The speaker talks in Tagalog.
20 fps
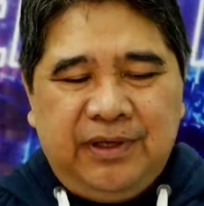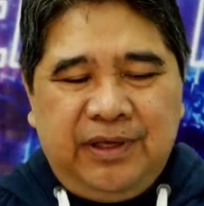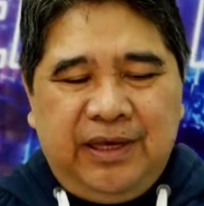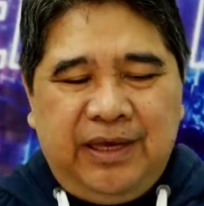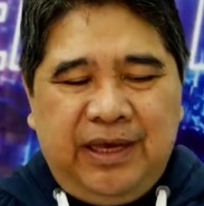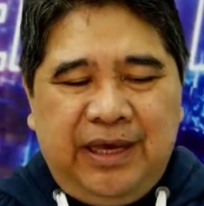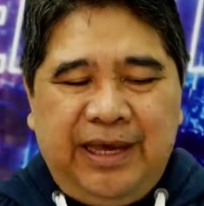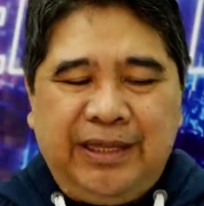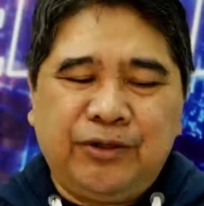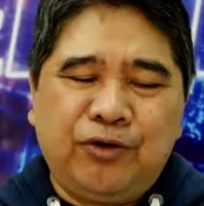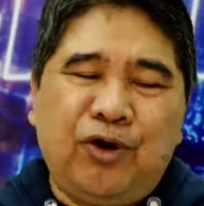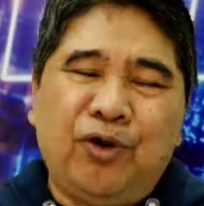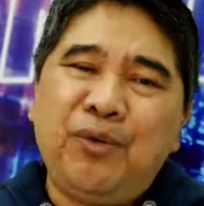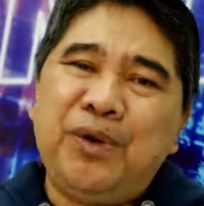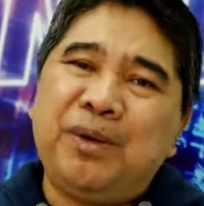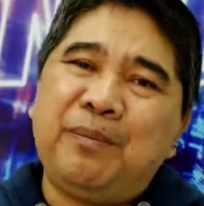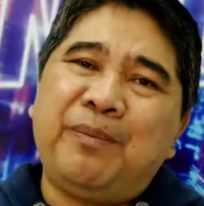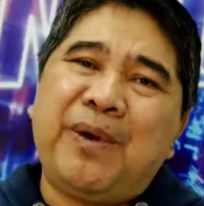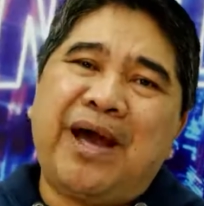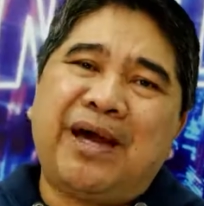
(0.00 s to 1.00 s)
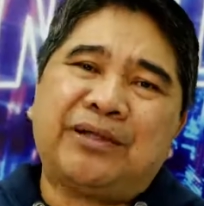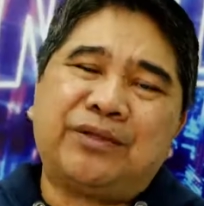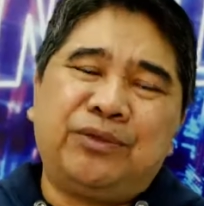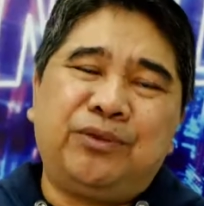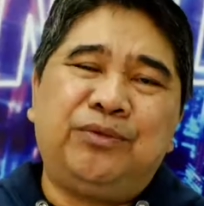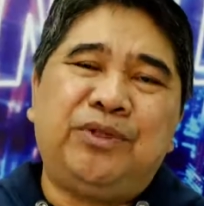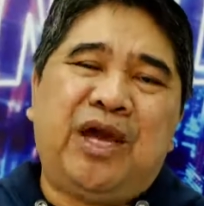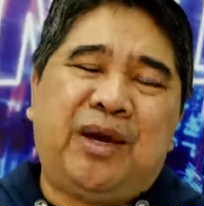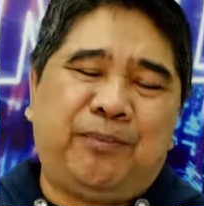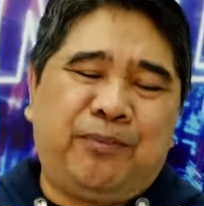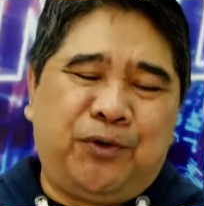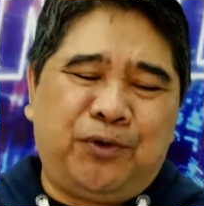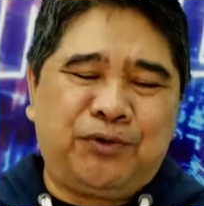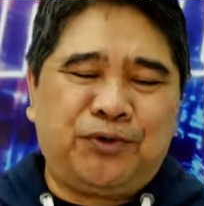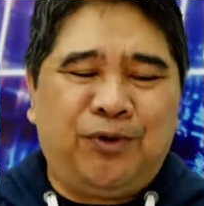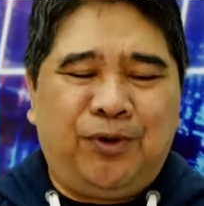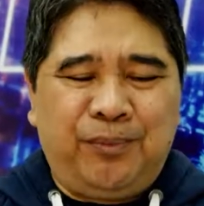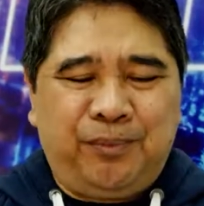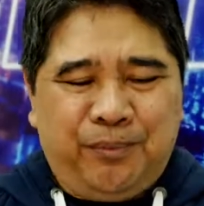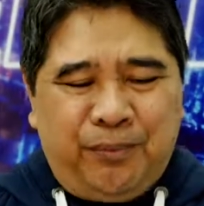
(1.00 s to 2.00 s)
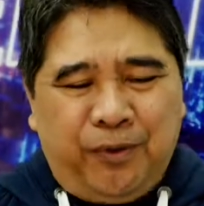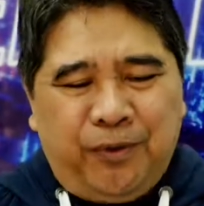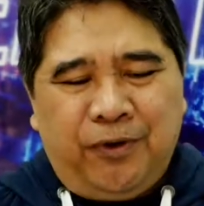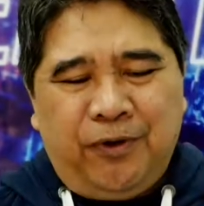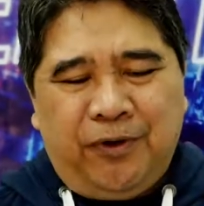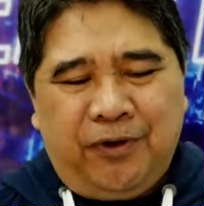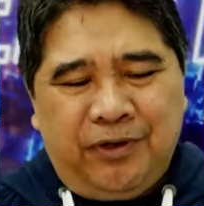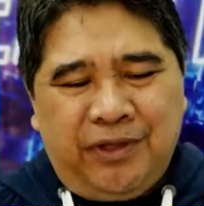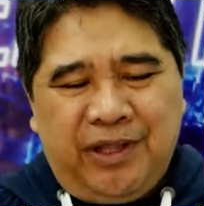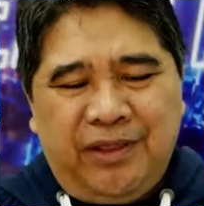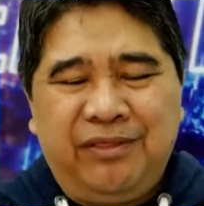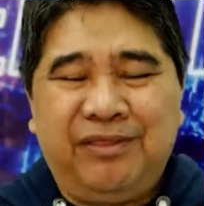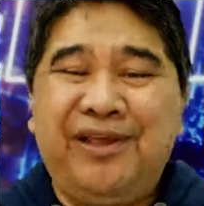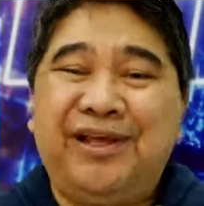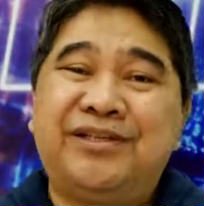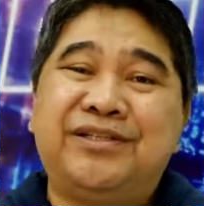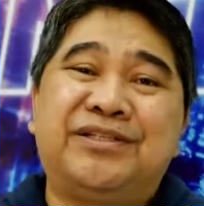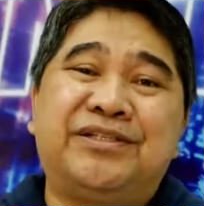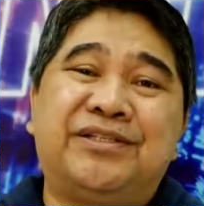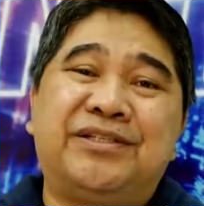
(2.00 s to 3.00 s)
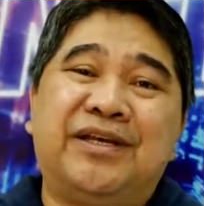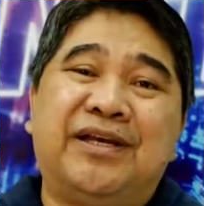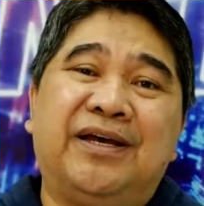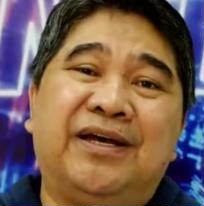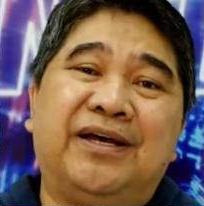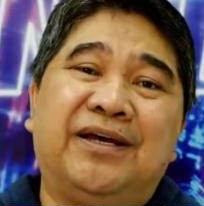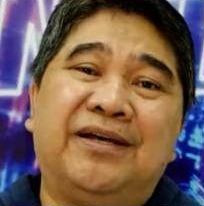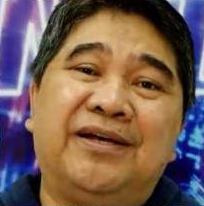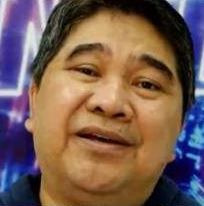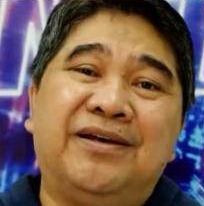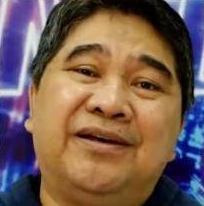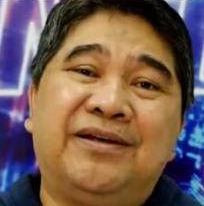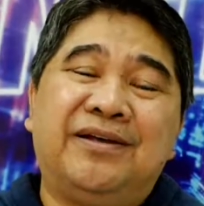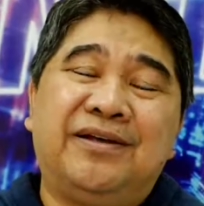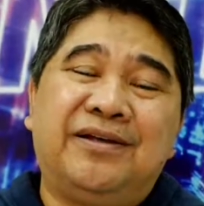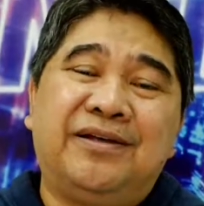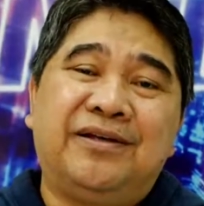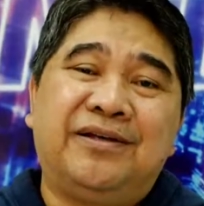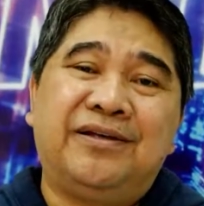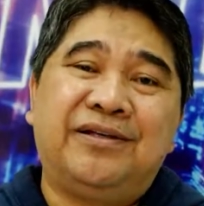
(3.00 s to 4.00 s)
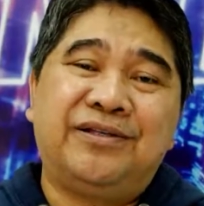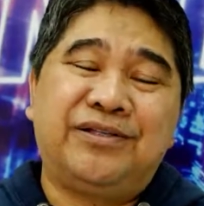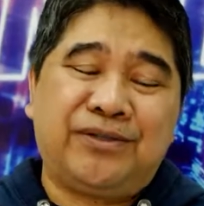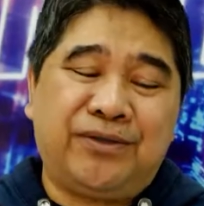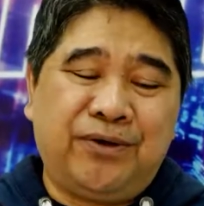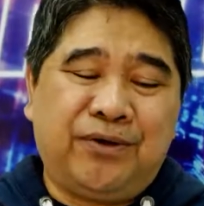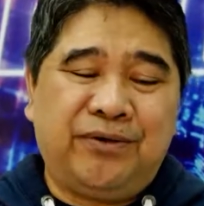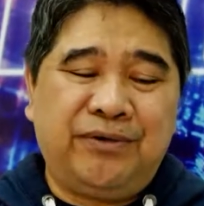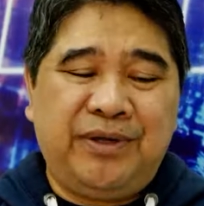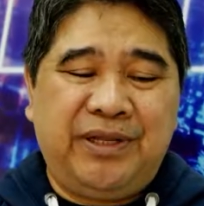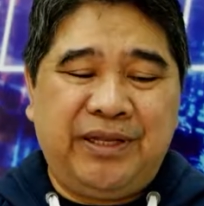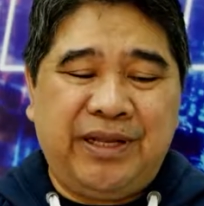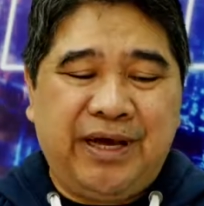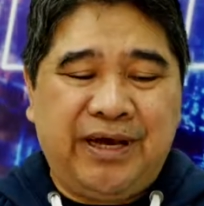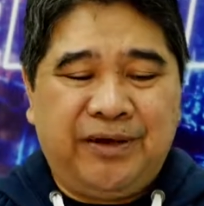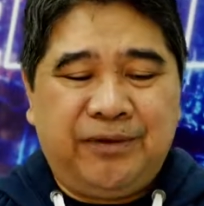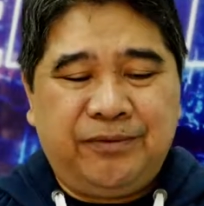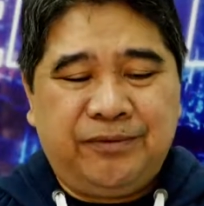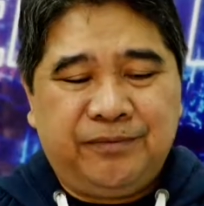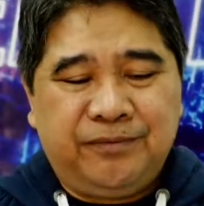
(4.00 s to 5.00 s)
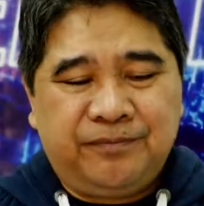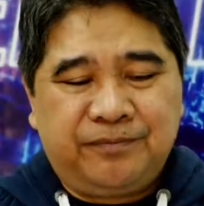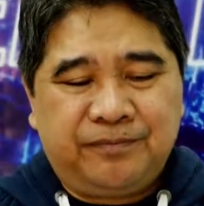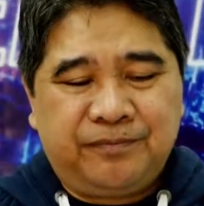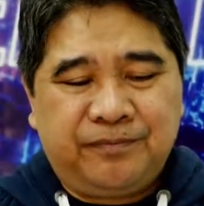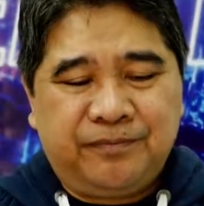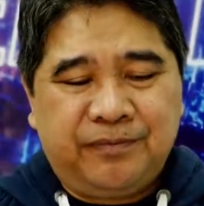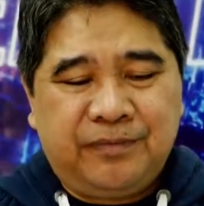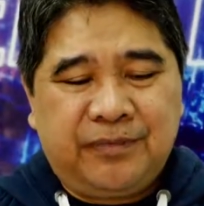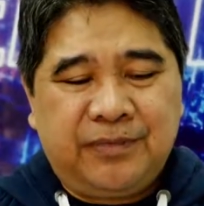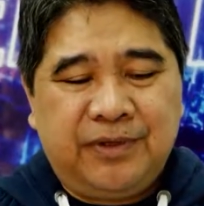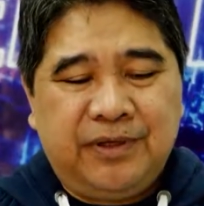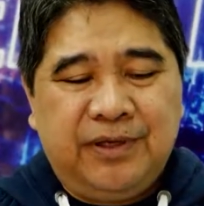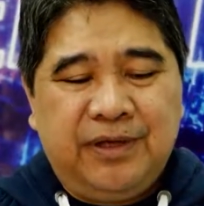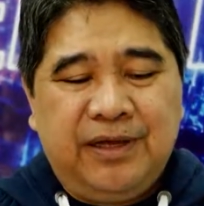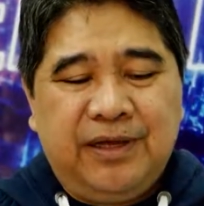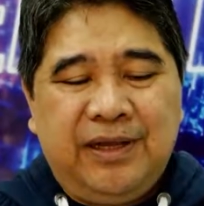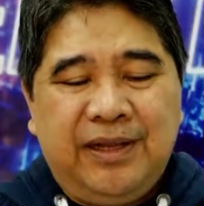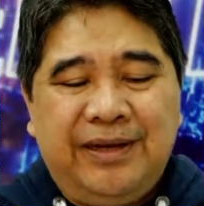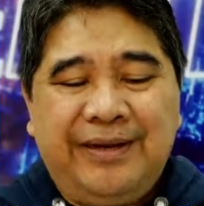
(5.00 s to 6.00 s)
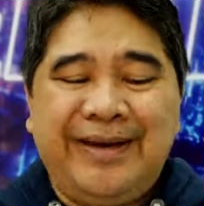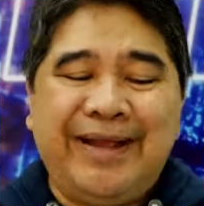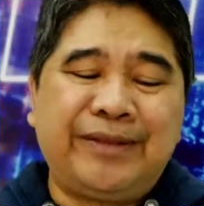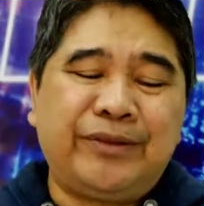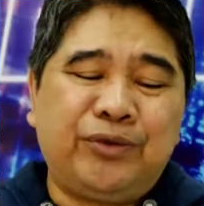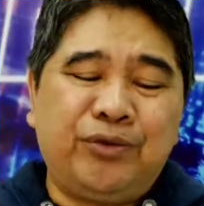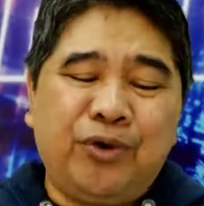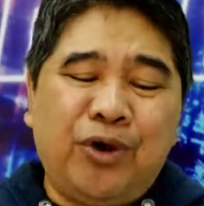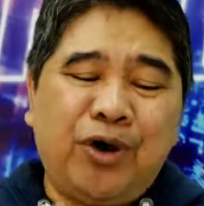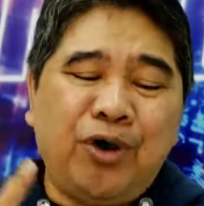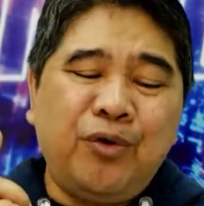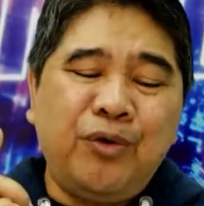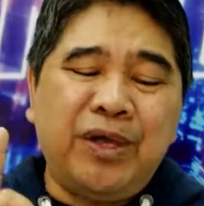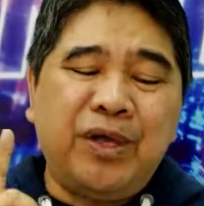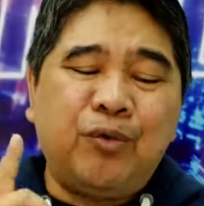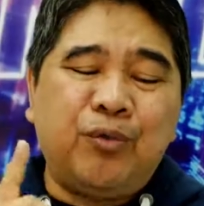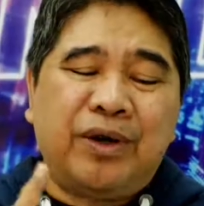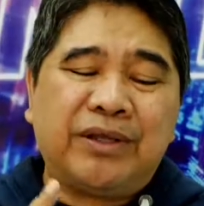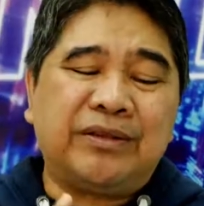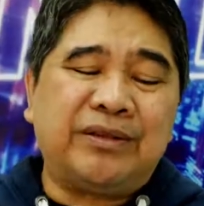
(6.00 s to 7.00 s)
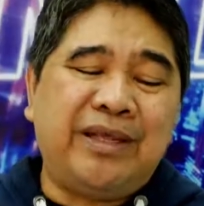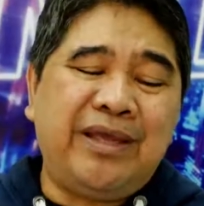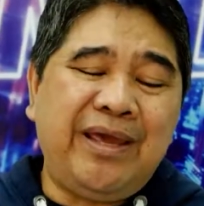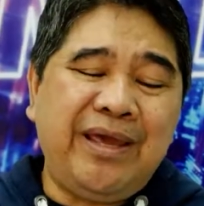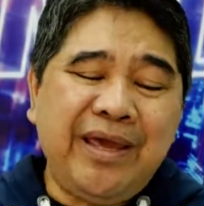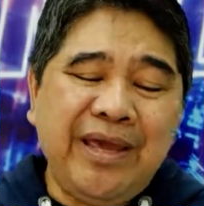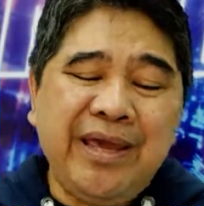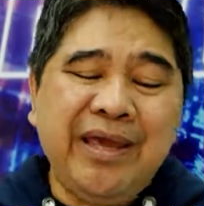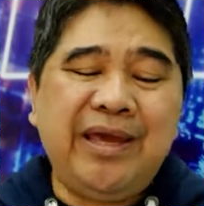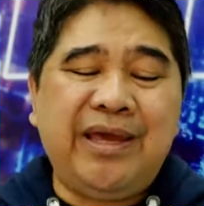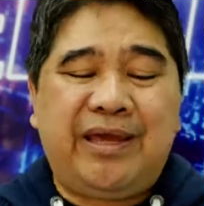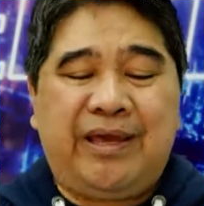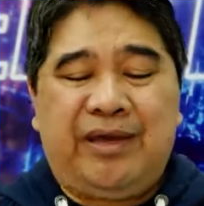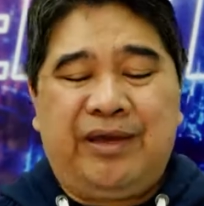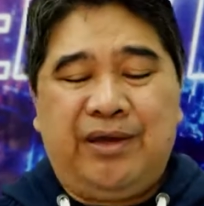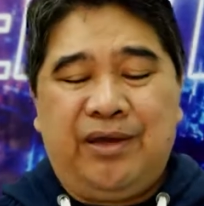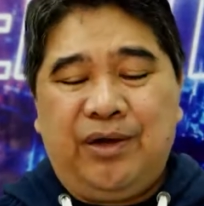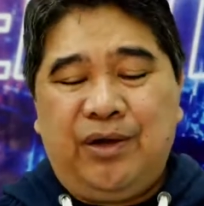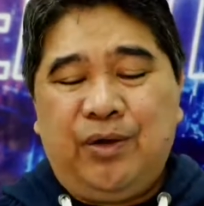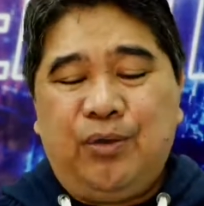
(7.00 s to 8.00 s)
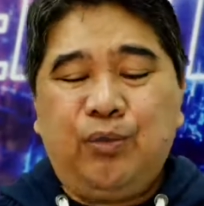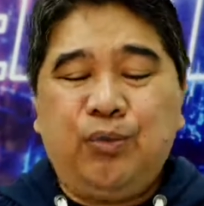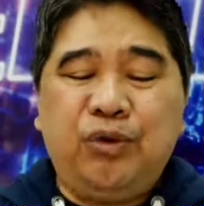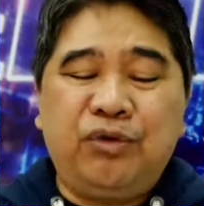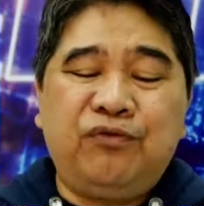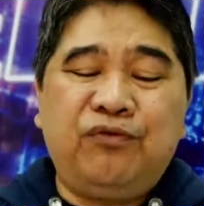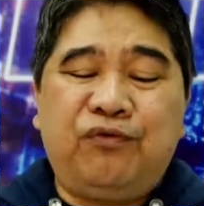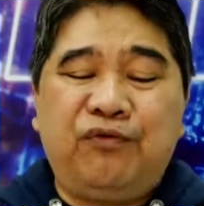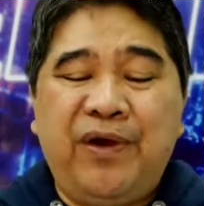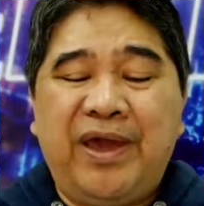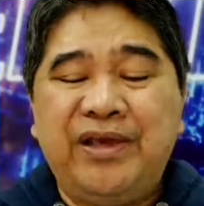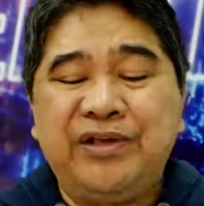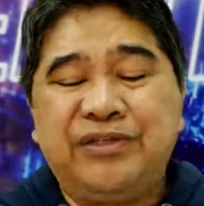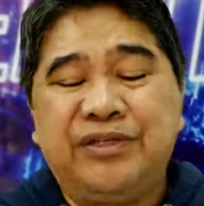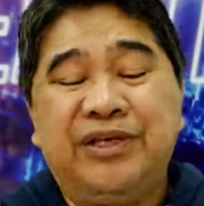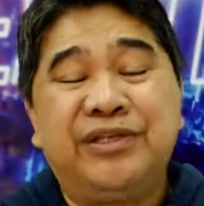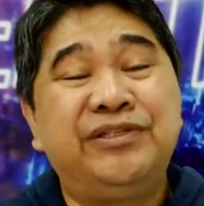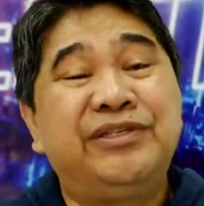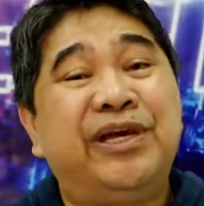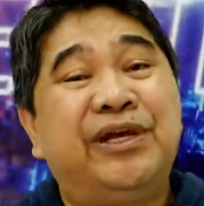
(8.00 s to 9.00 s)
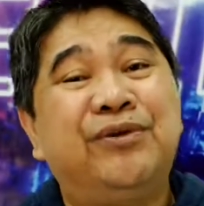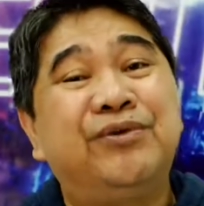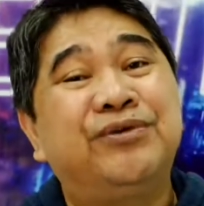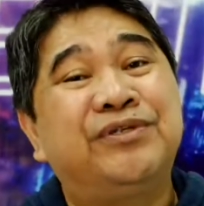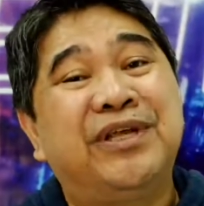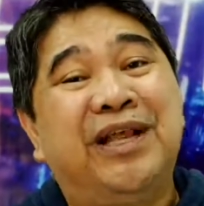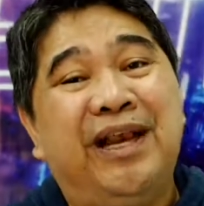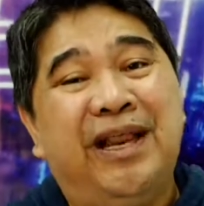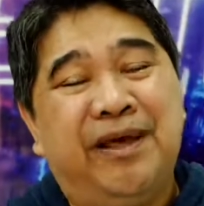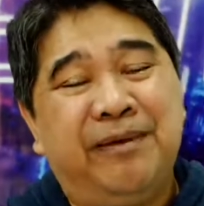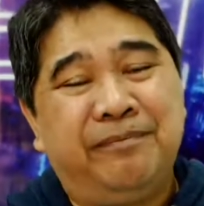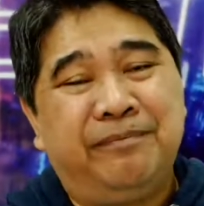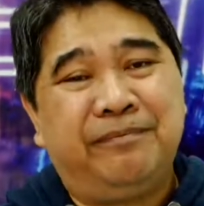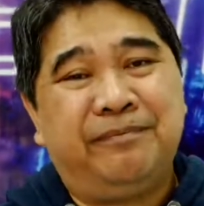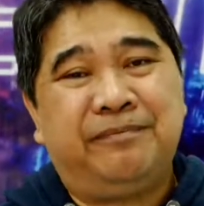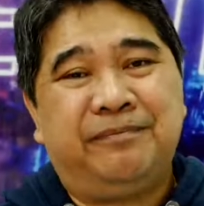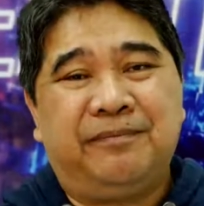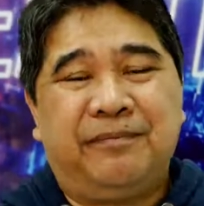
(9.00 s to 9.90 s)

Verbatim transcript: And going back to the Apostle Paul in this uh, story now, not knowing what he would face in Jerusalem,